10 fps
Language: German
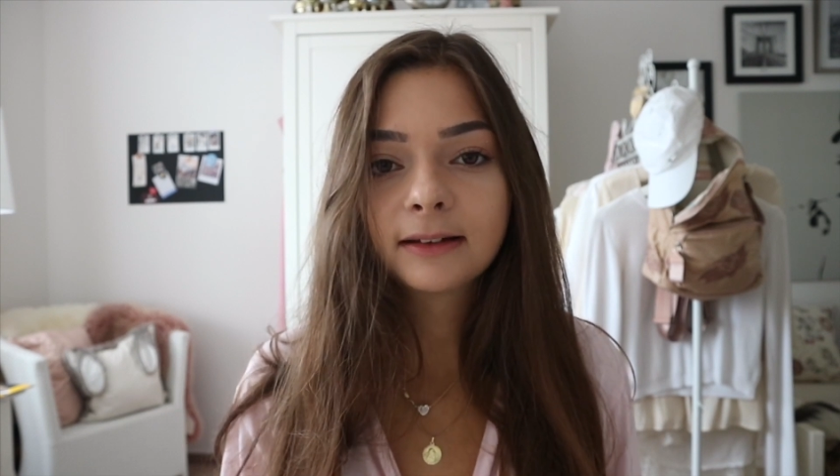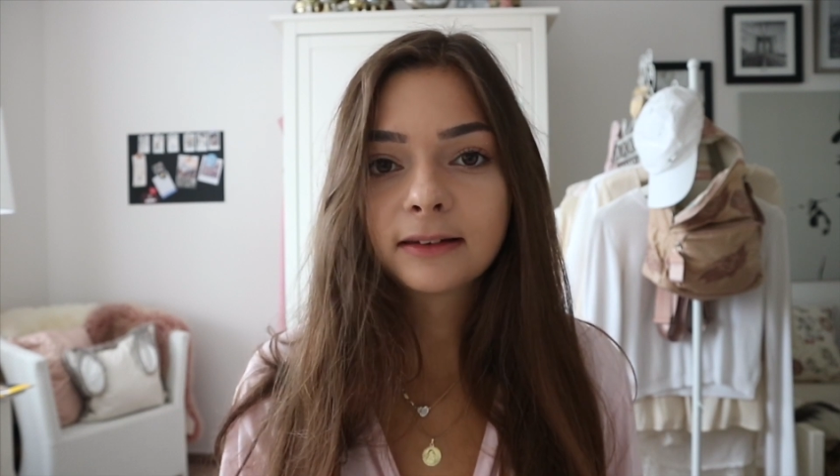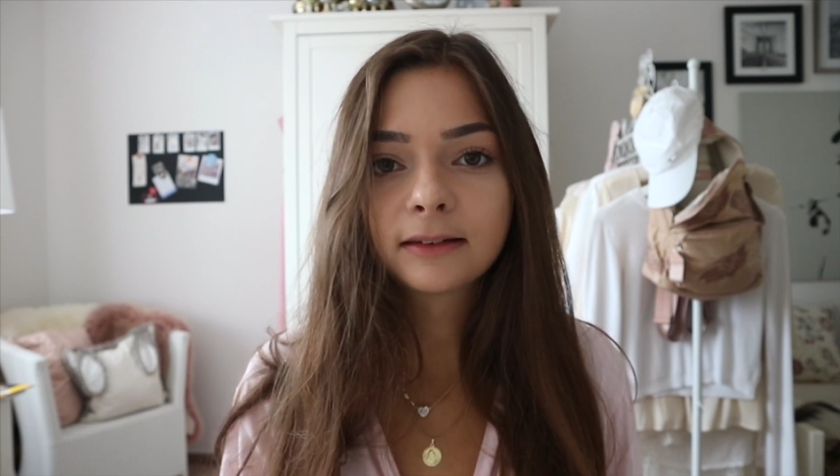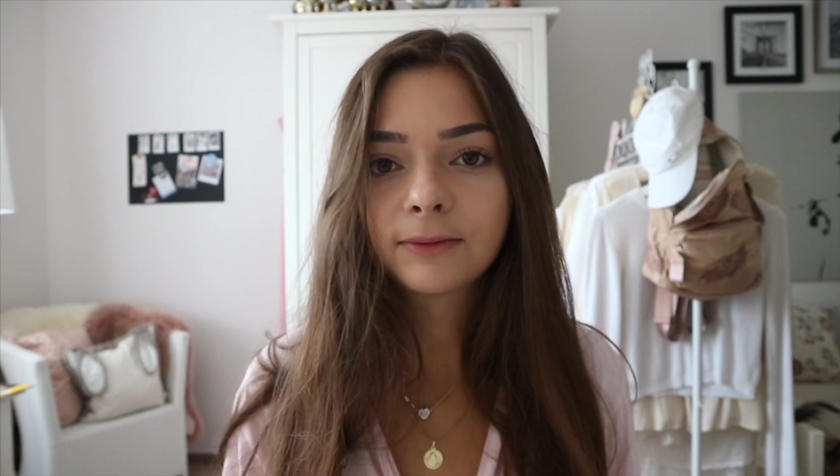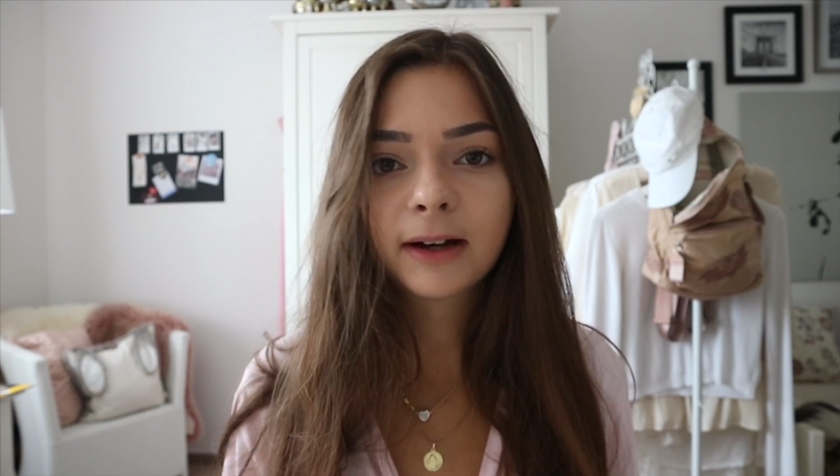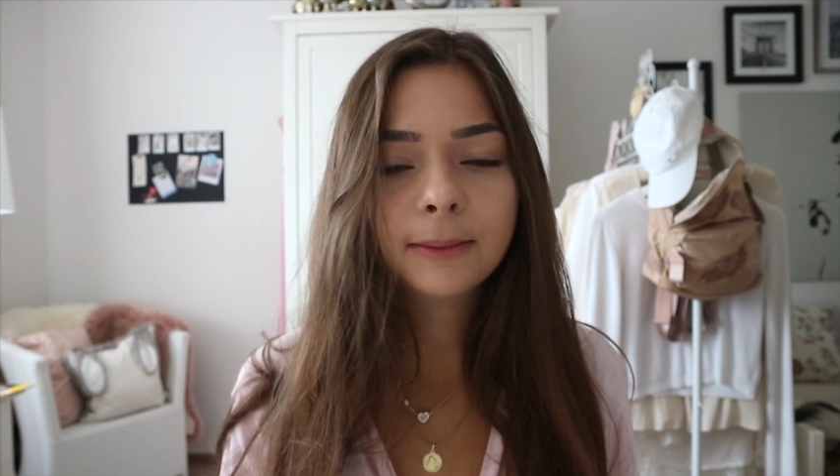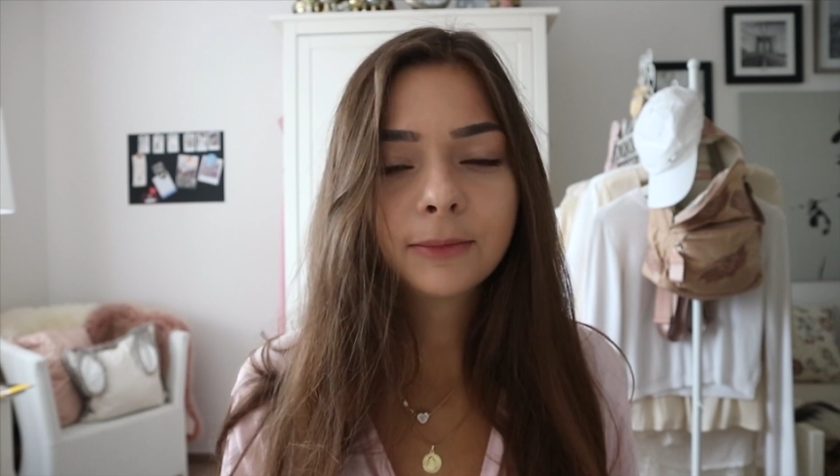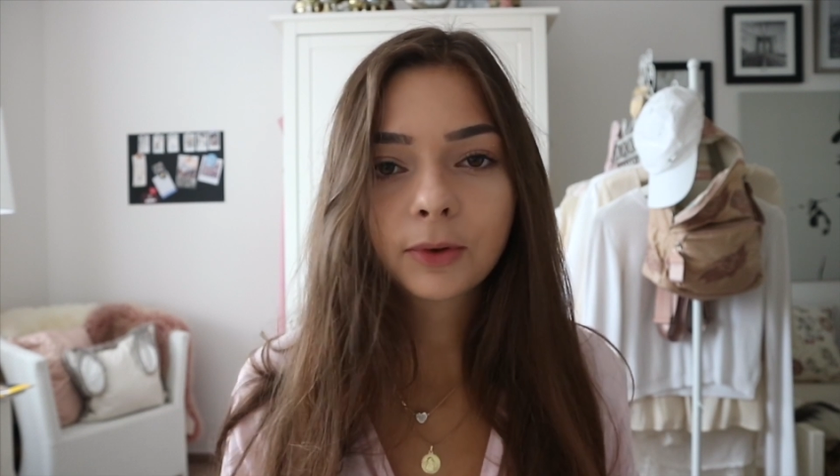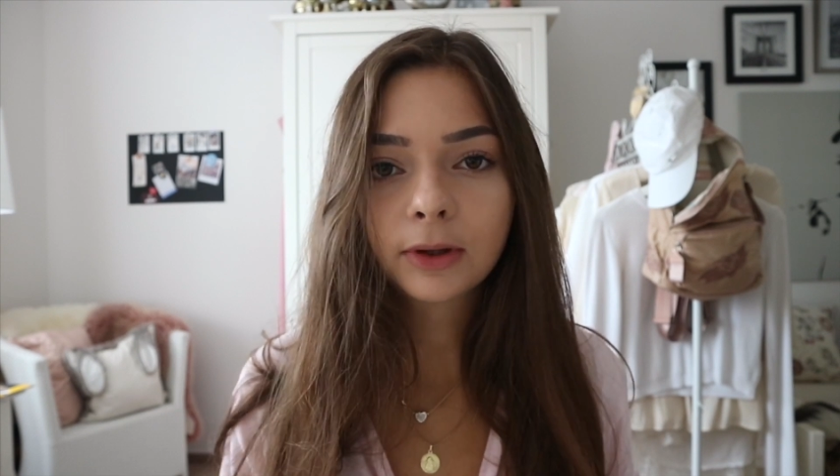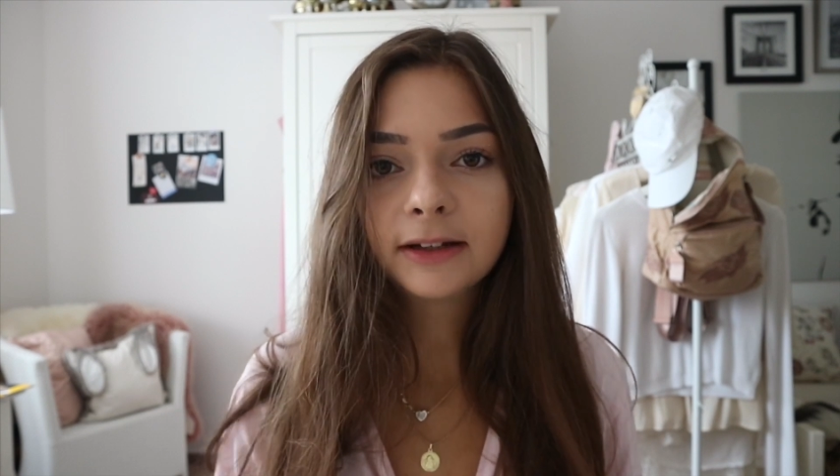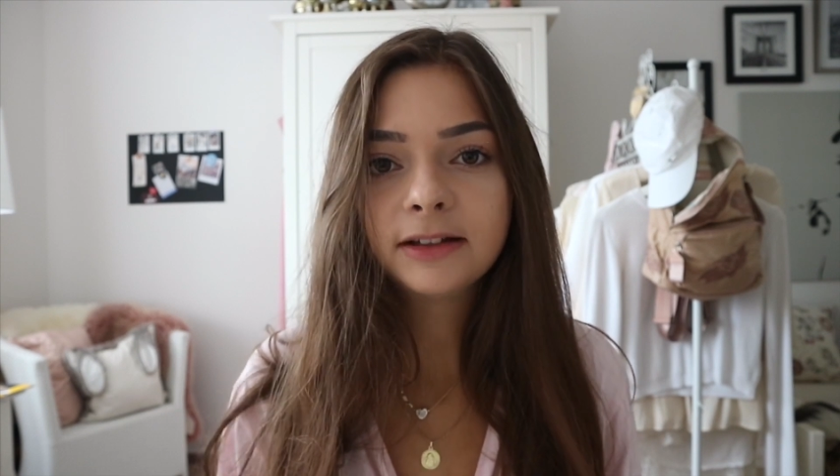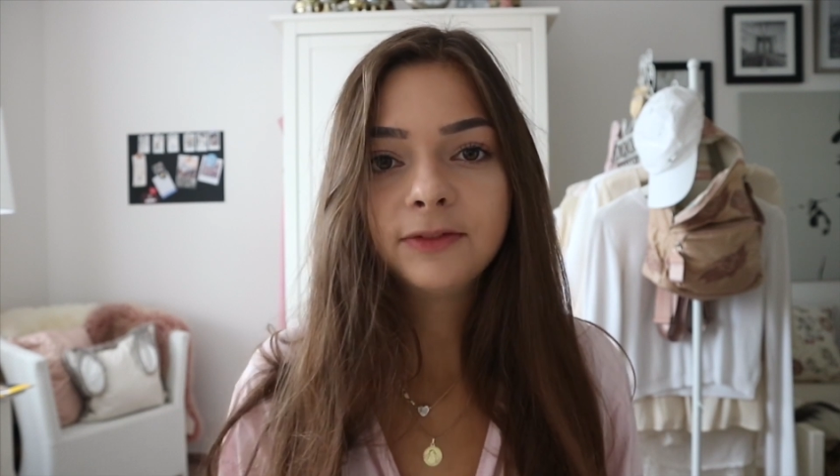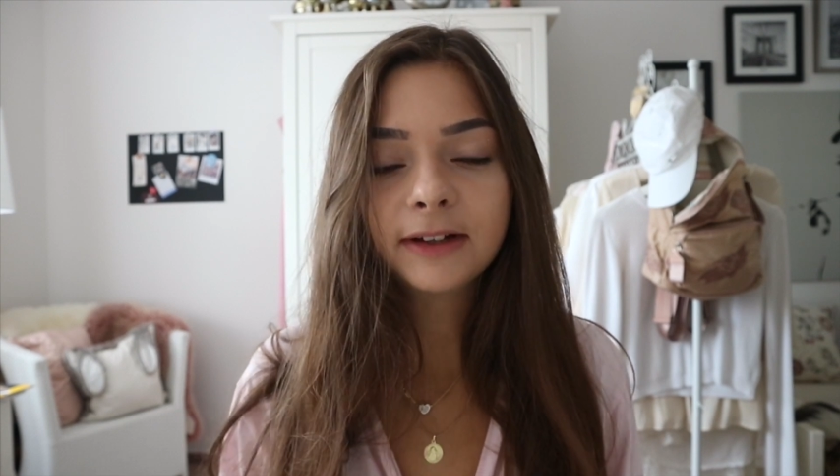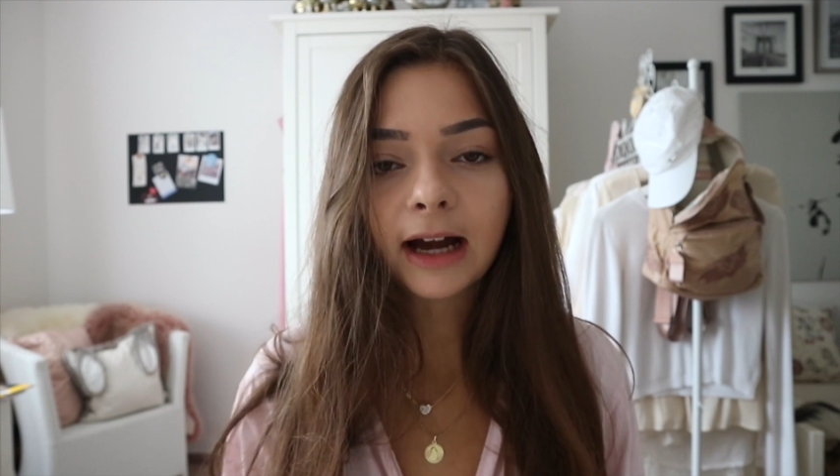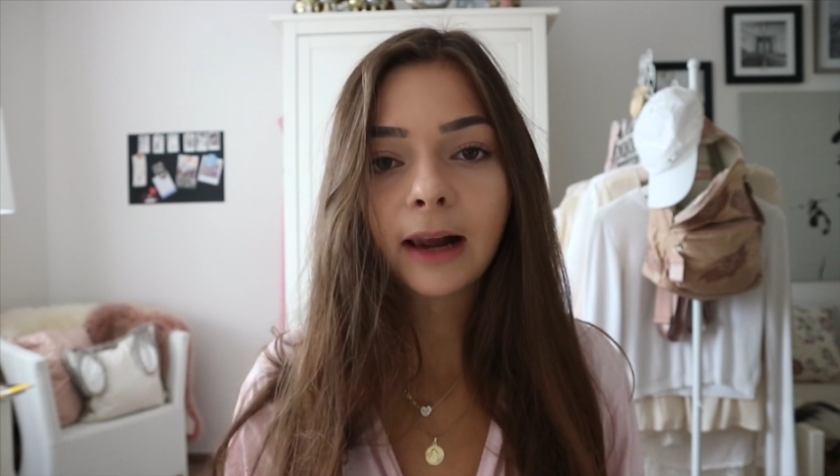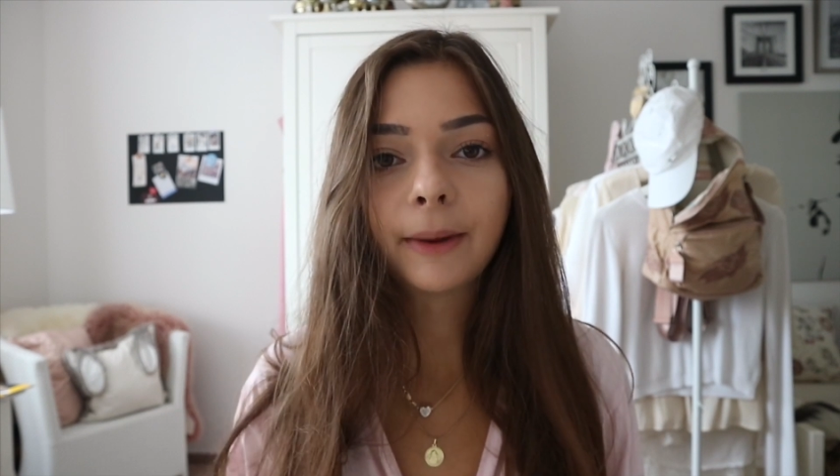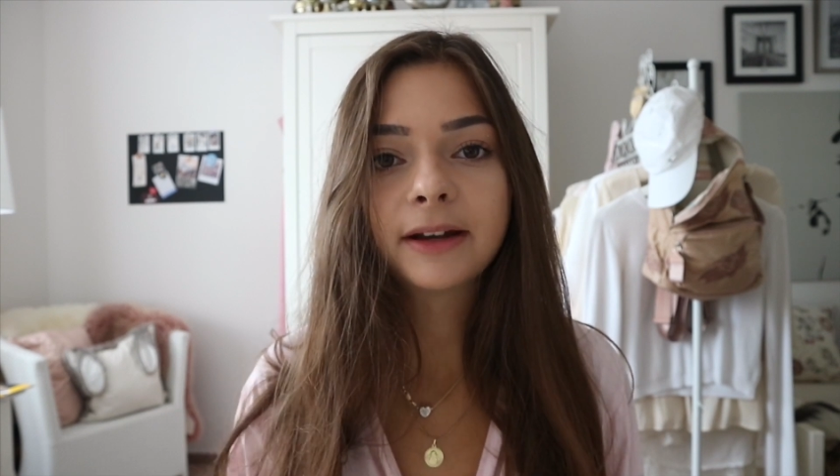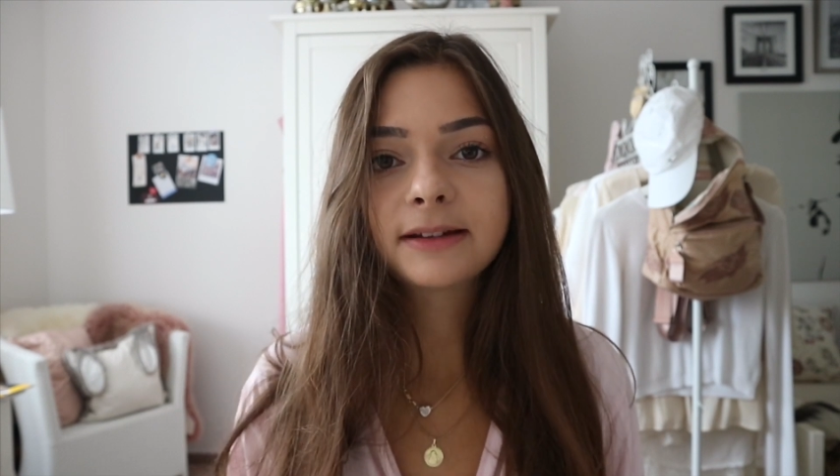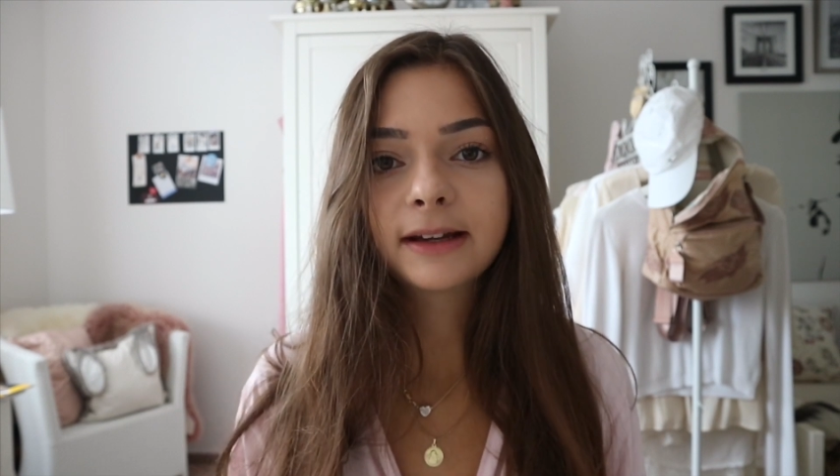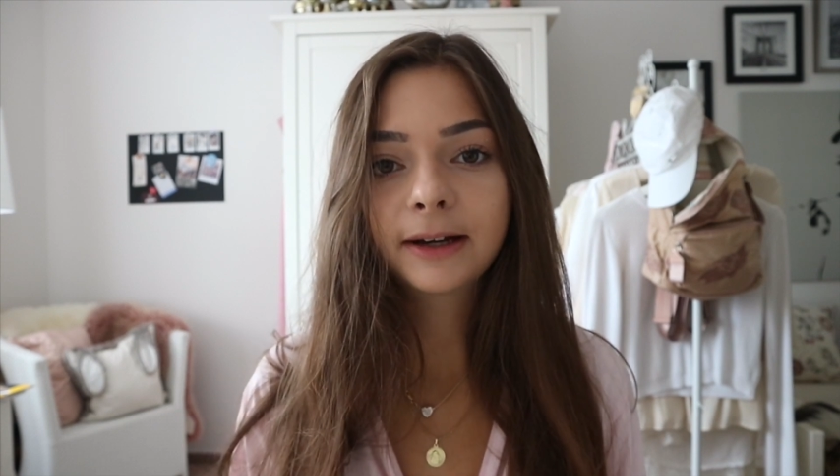Das war ihm so relativ egal,
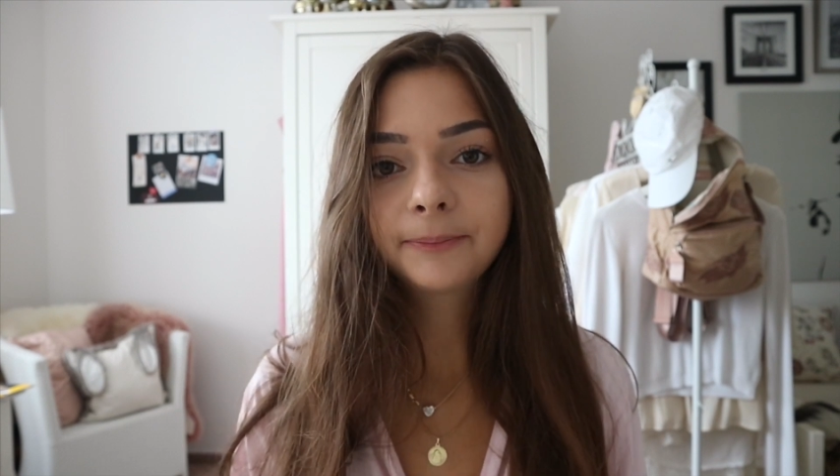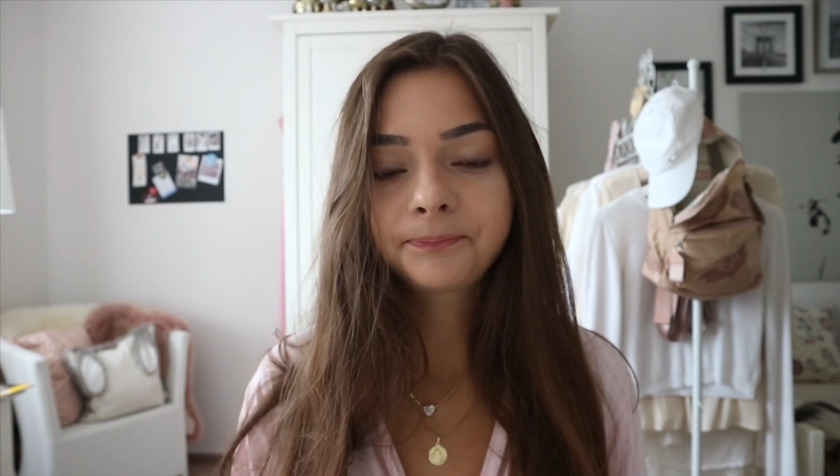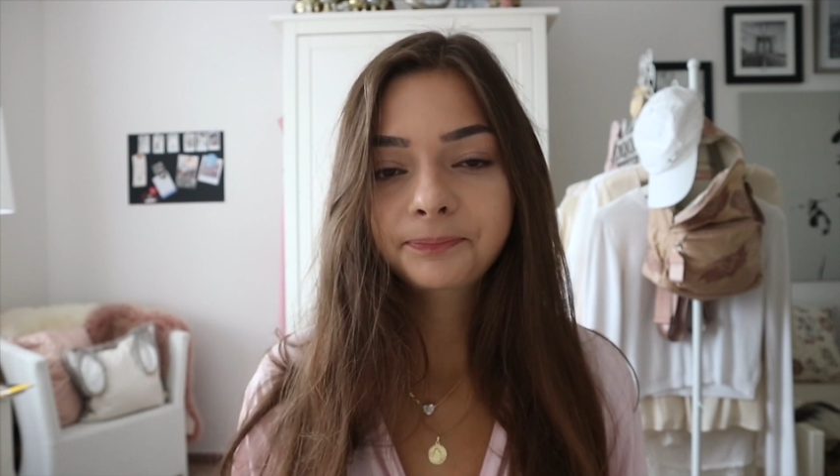meinte er.